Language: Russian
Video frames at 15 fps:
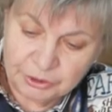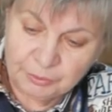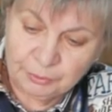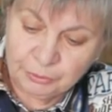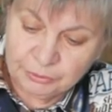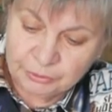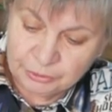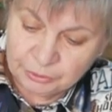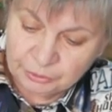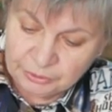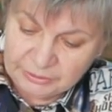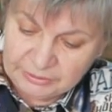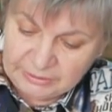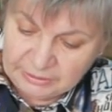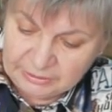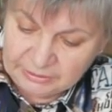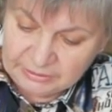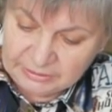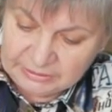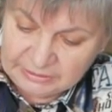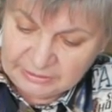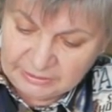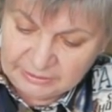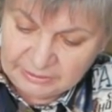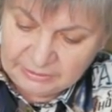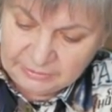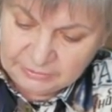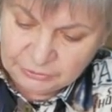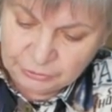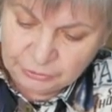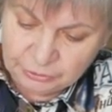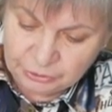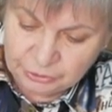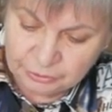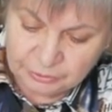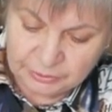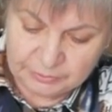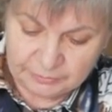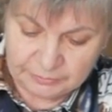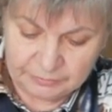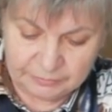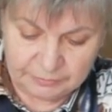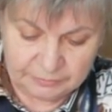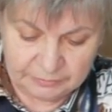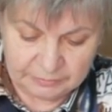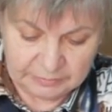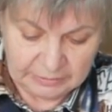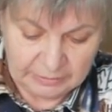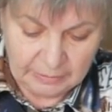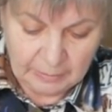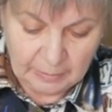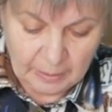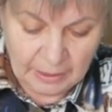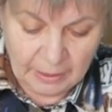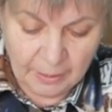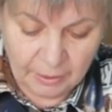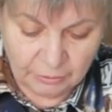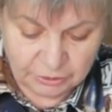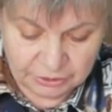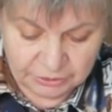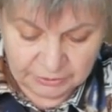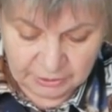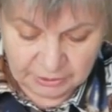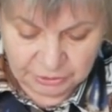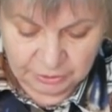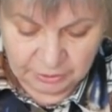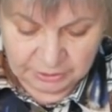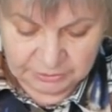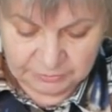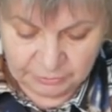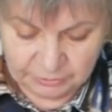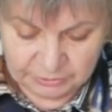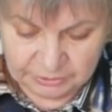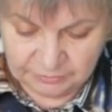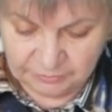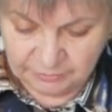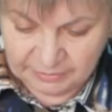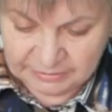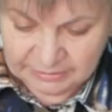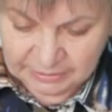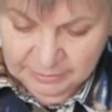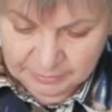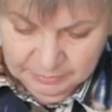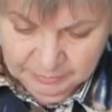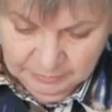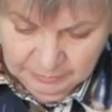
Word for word: щепоточку янтарной кислоты, чуть-чуть. Она очень хорошо разводится в воде.